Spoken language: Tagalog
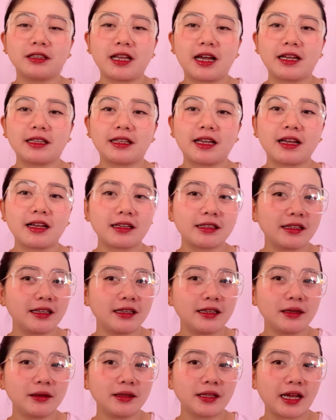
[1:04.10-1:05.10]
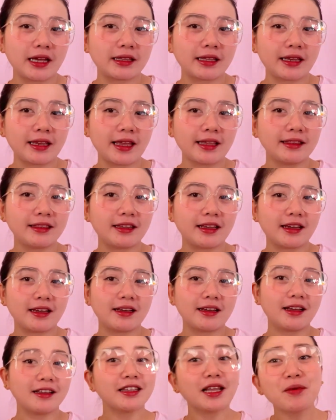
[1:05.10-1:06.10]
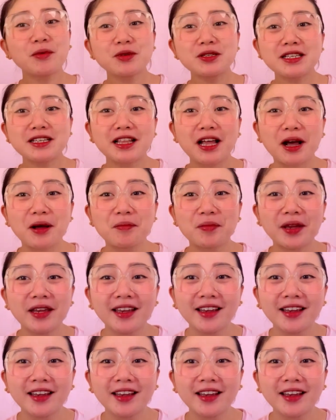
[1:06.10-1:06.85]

na anak ni Nanay Edna. Ang dami sinabi.